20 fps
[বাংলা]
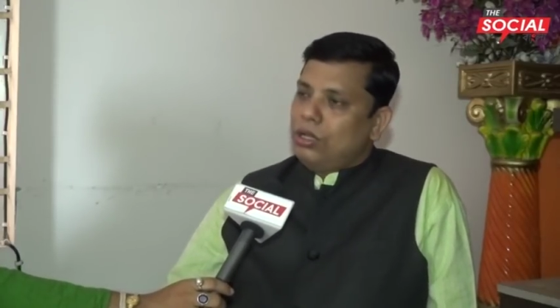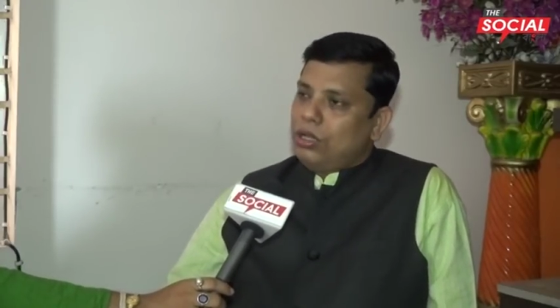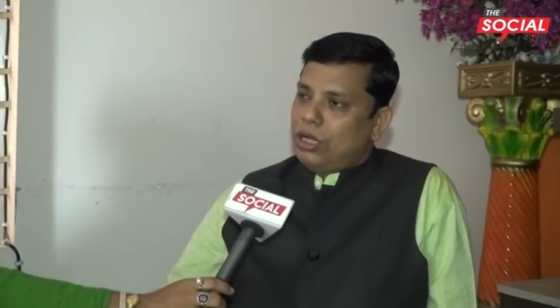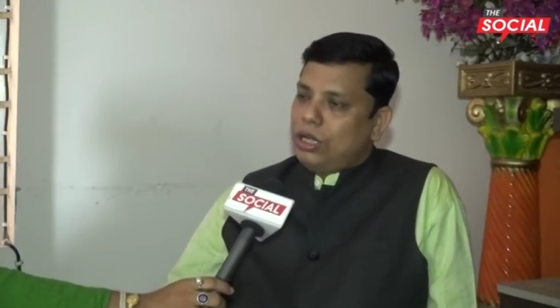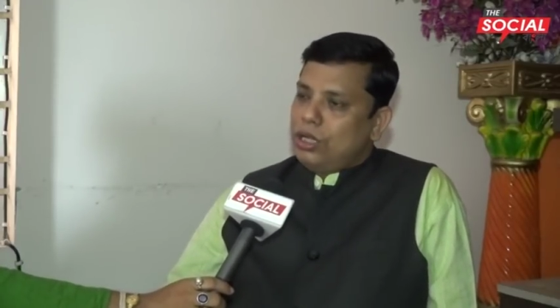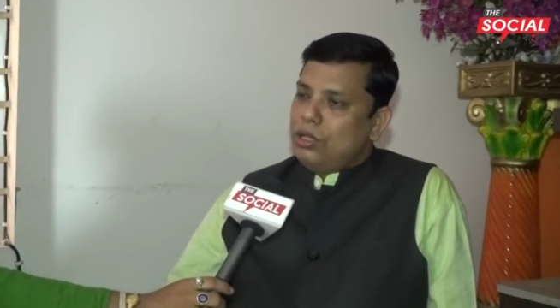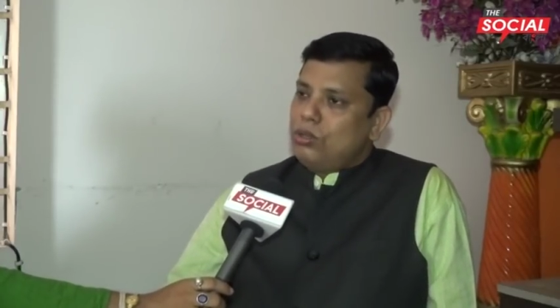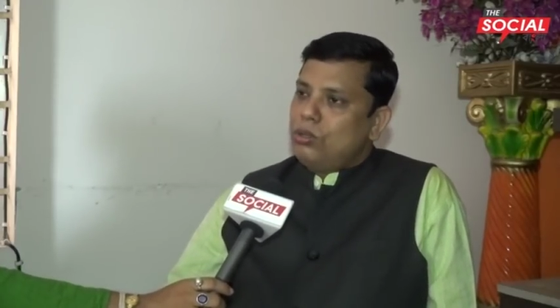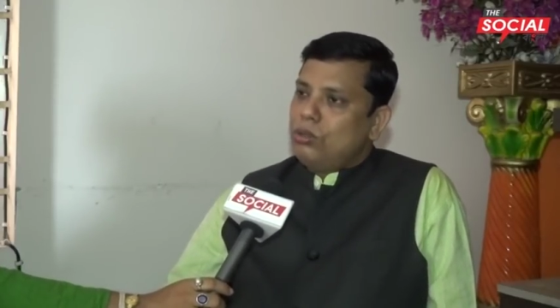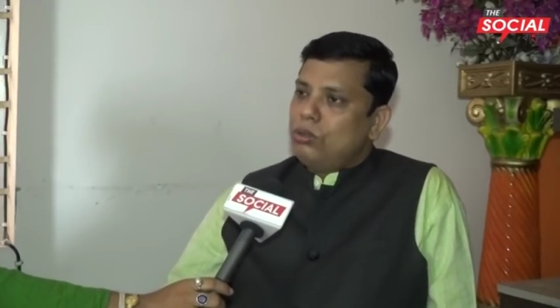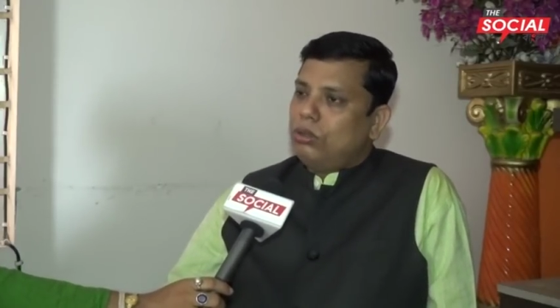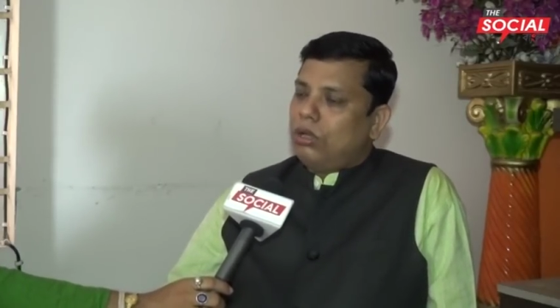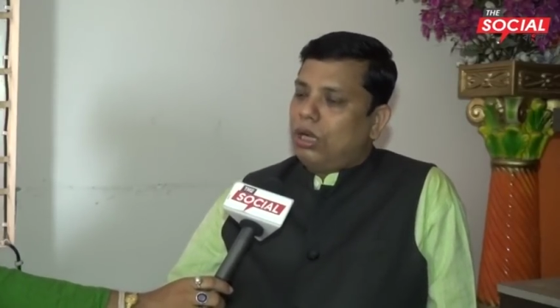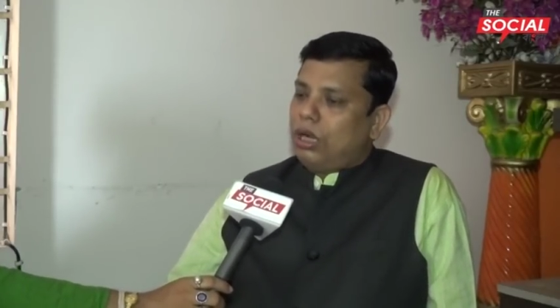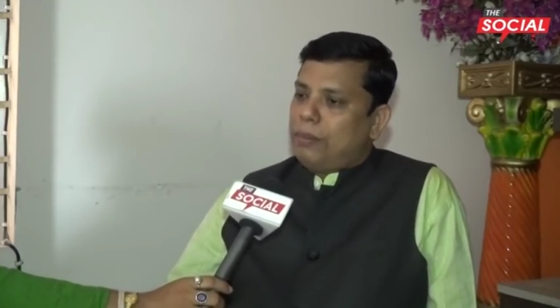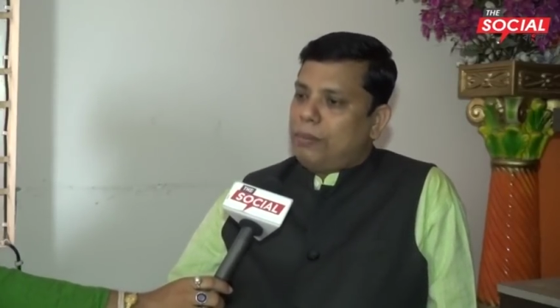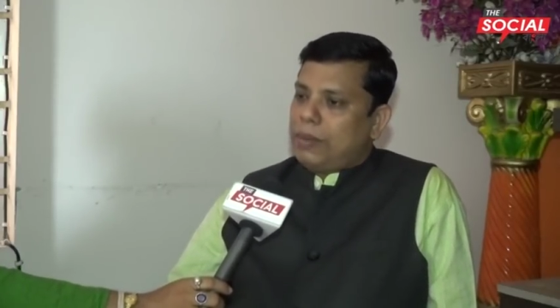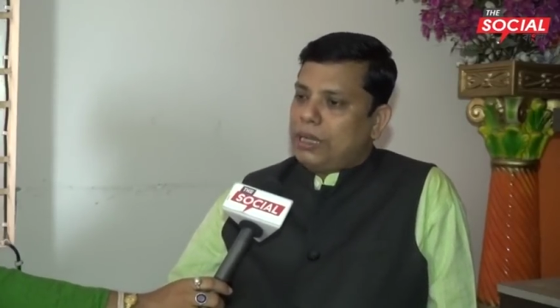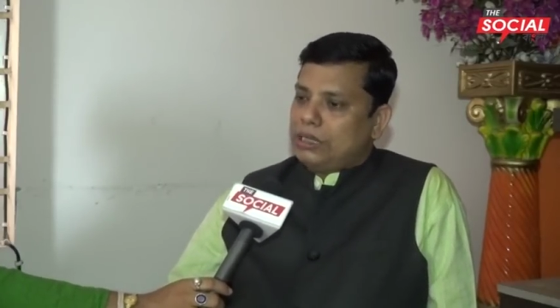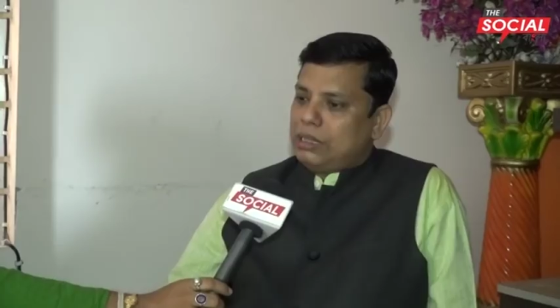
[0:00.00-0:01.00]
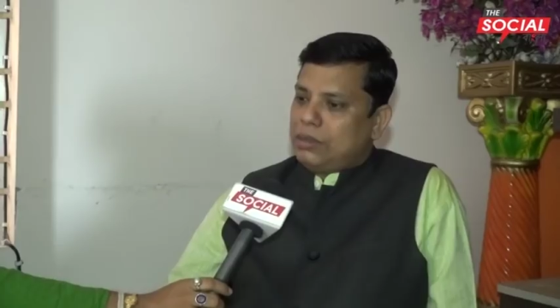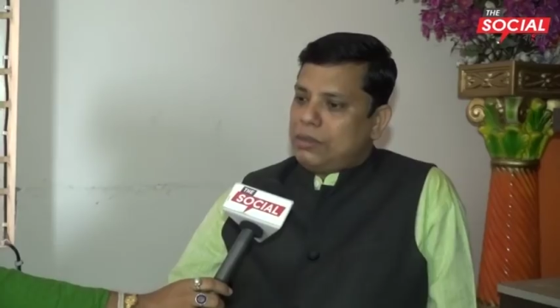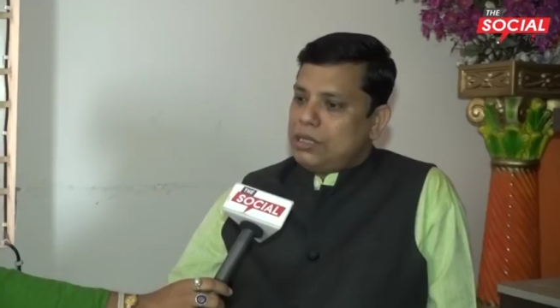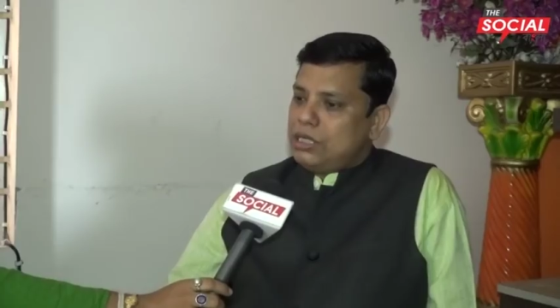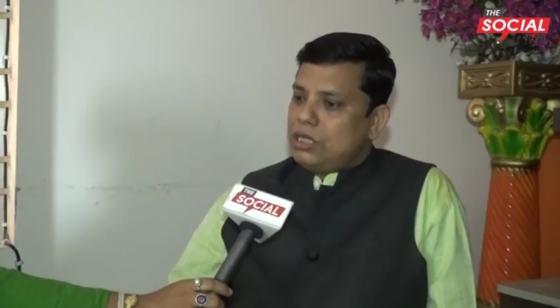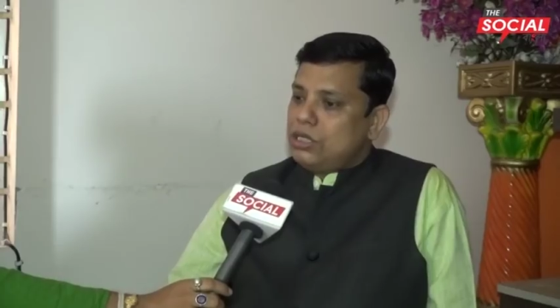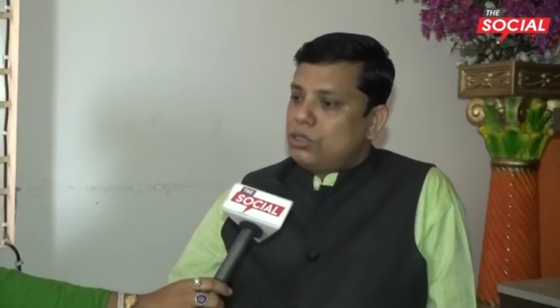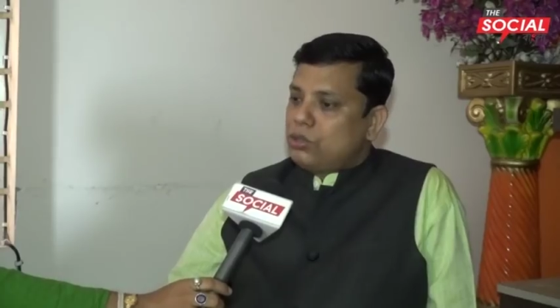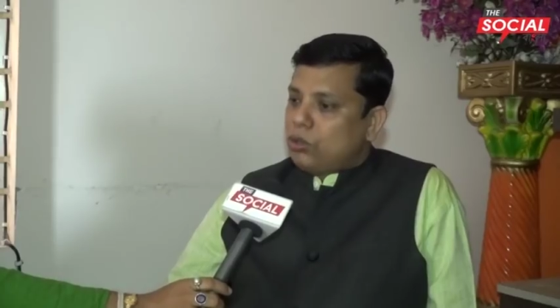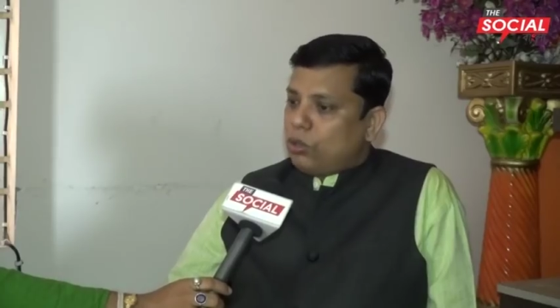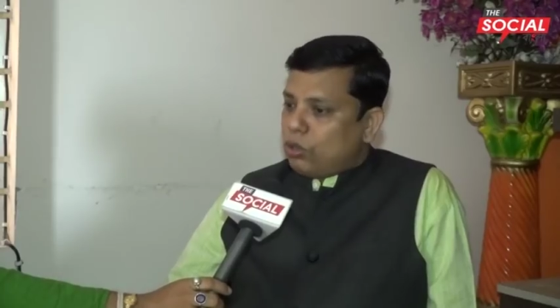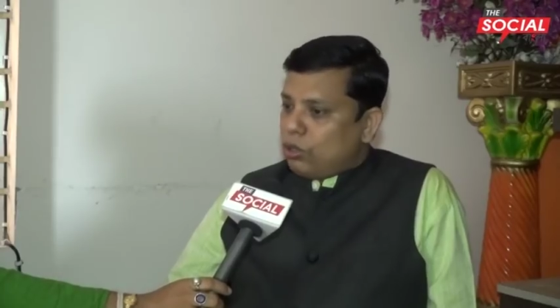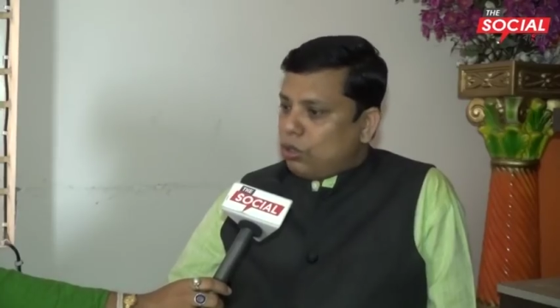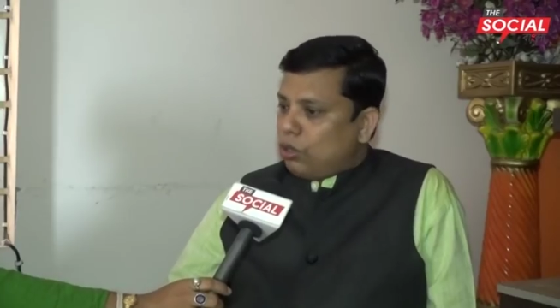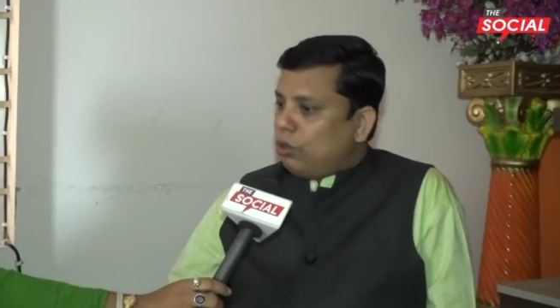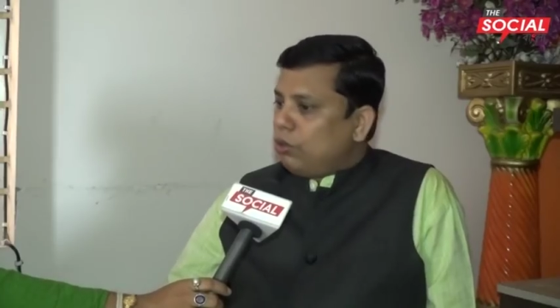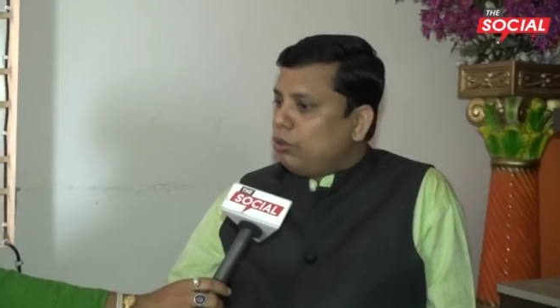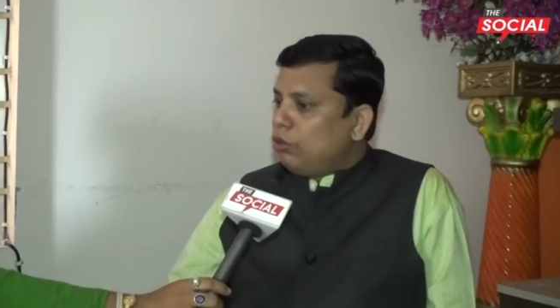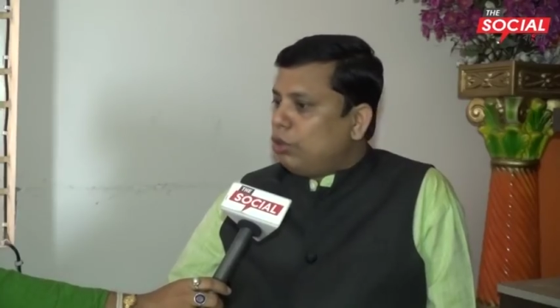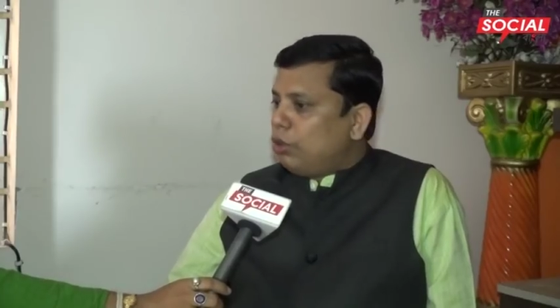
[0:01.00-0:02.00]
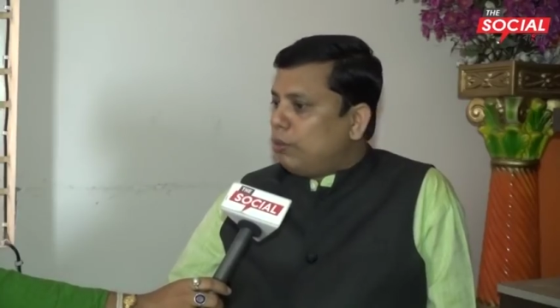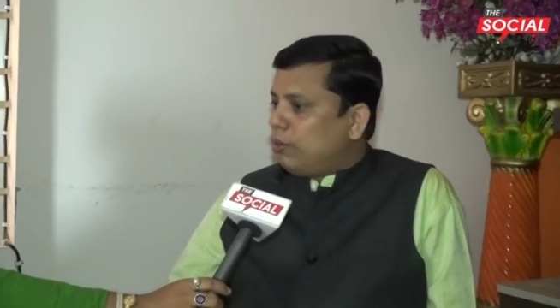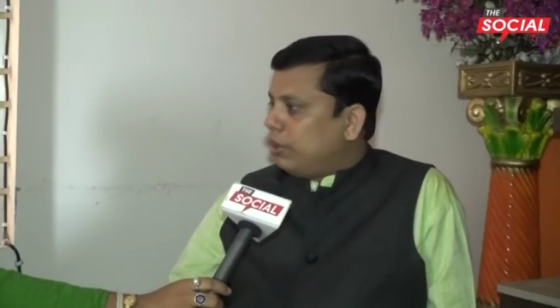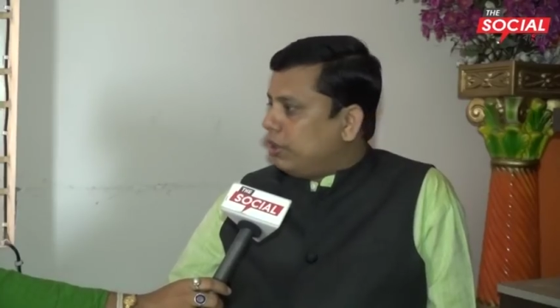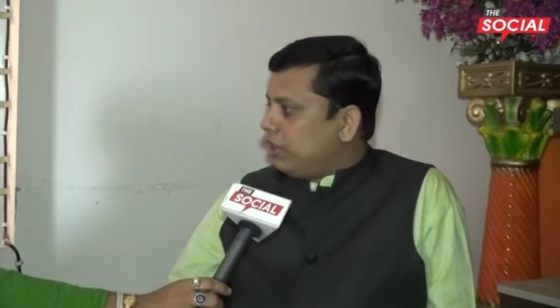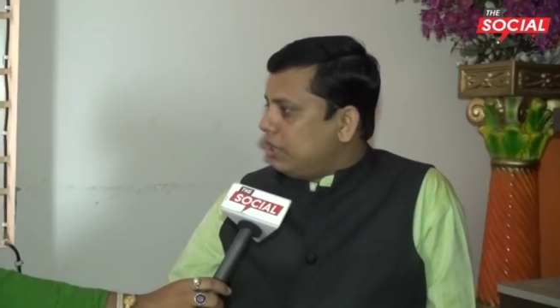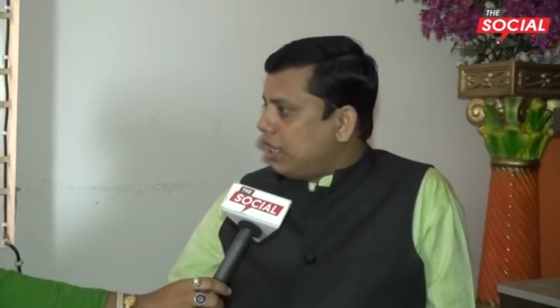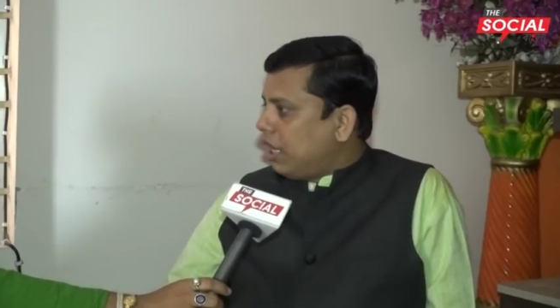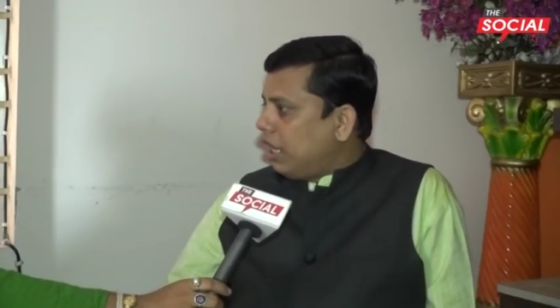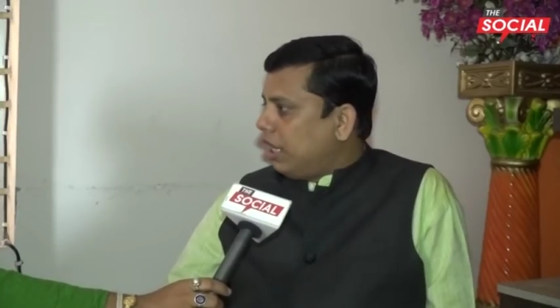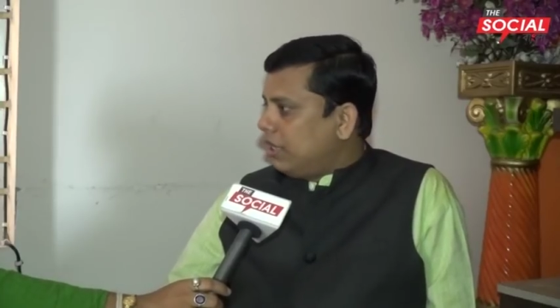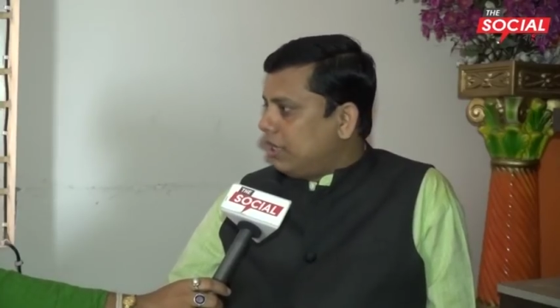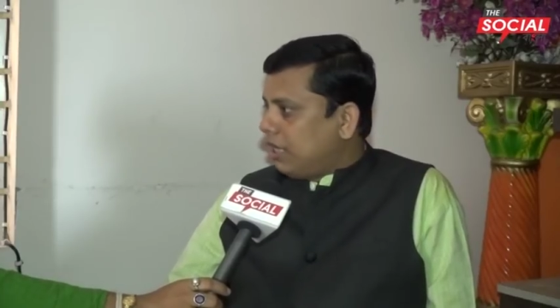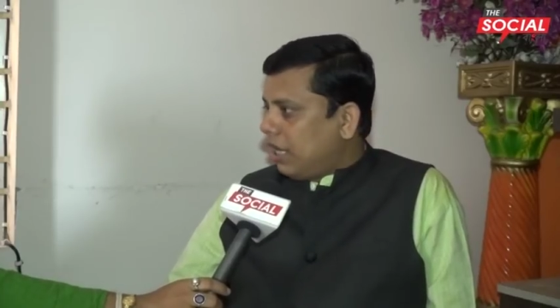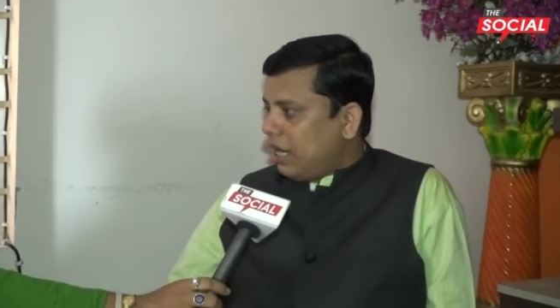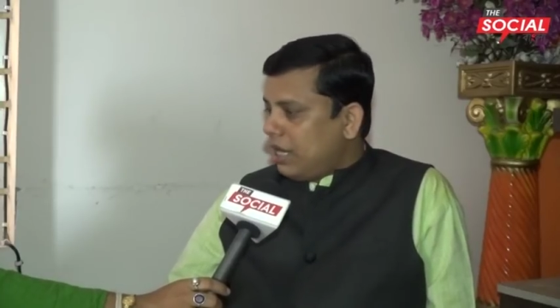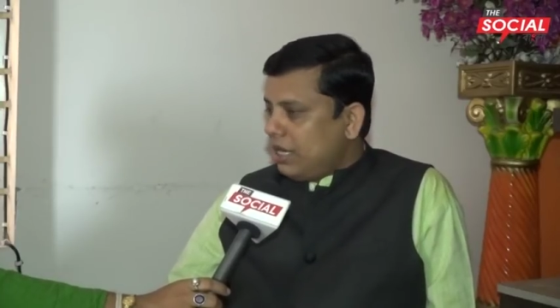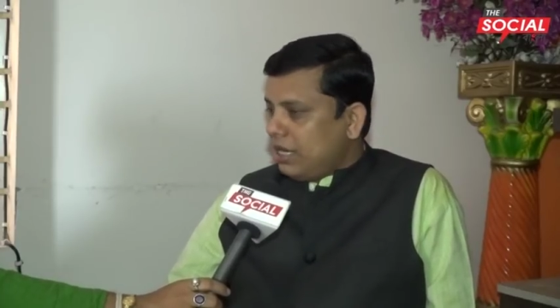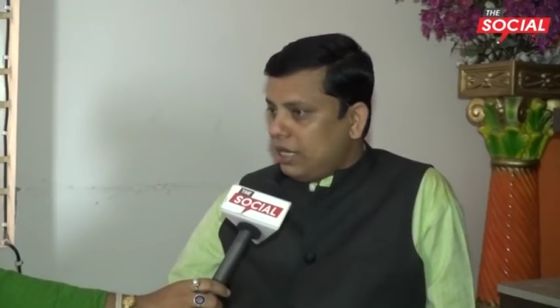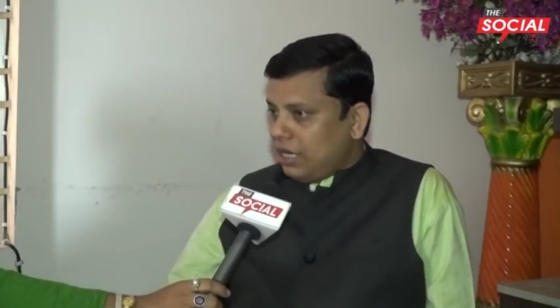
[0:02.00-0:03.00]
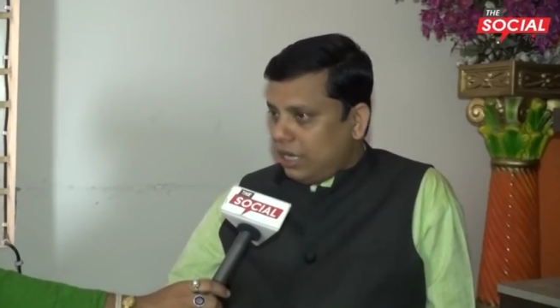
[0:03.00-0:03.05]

কিন্তু পাশাপাশি ছোট উদ্যোগপতি যারা যারা